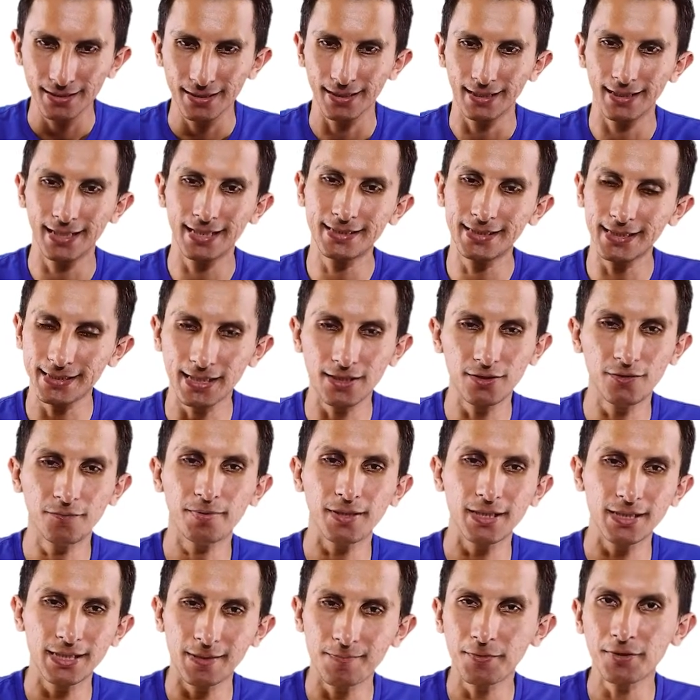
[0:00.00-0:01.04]
Les decía en un
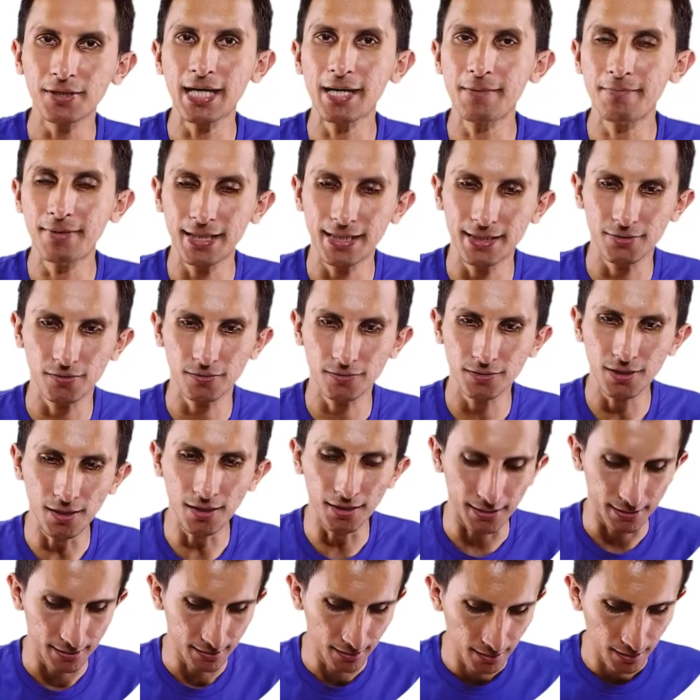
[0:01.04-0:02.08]
principio que hay varias
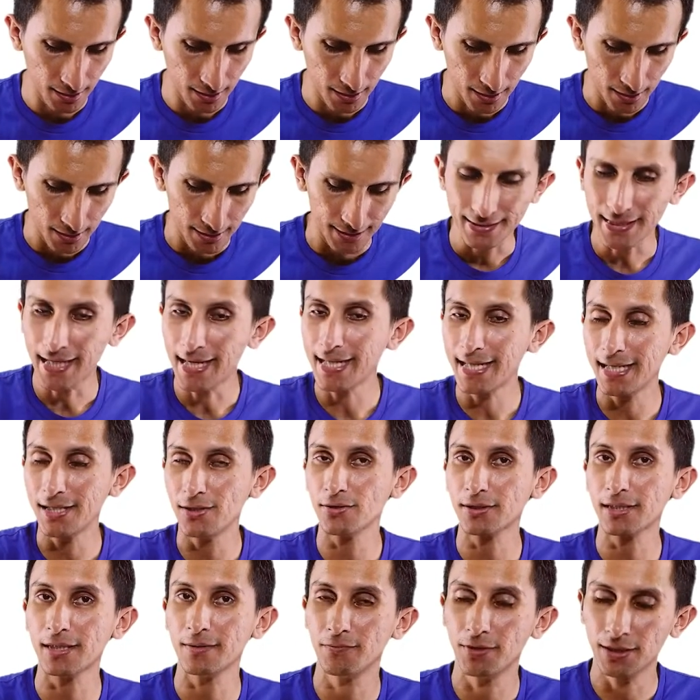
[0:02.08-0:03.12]
opciones. Nada de
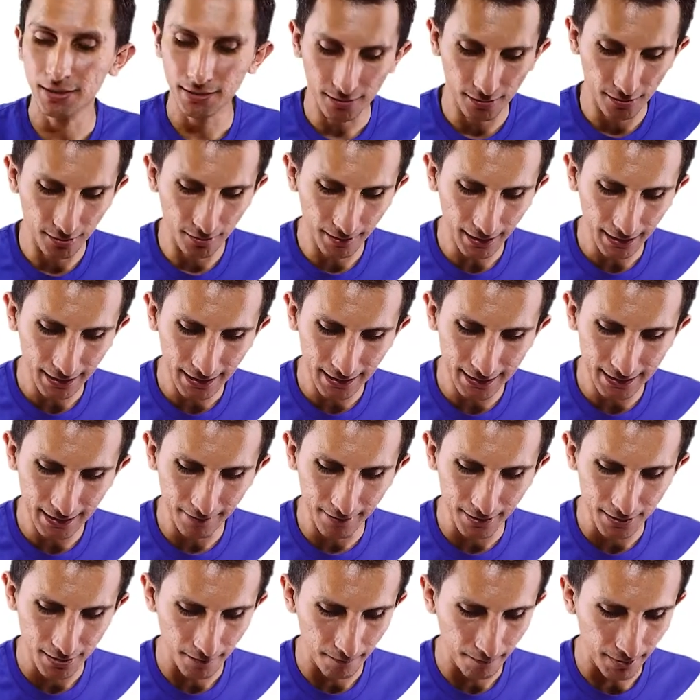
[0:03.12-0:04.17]
lo que muestra el nombre aquí es de
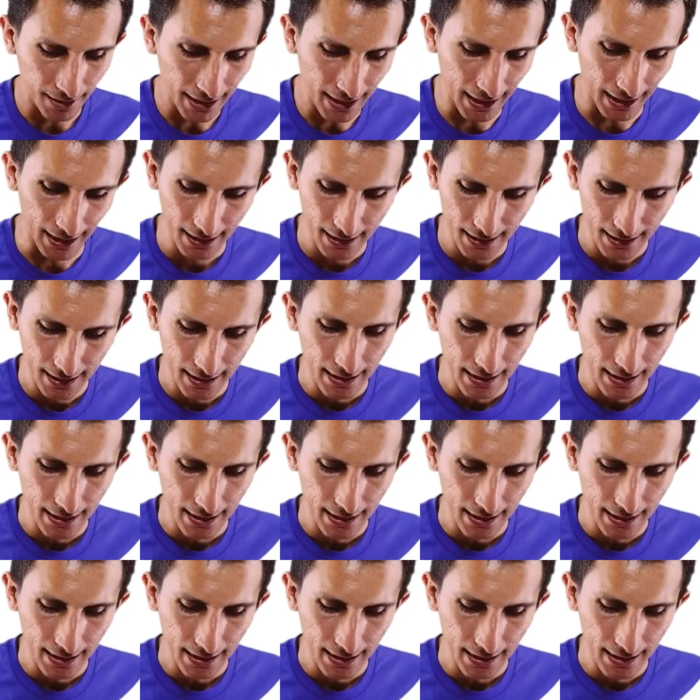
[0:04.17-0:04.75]
mención pagada.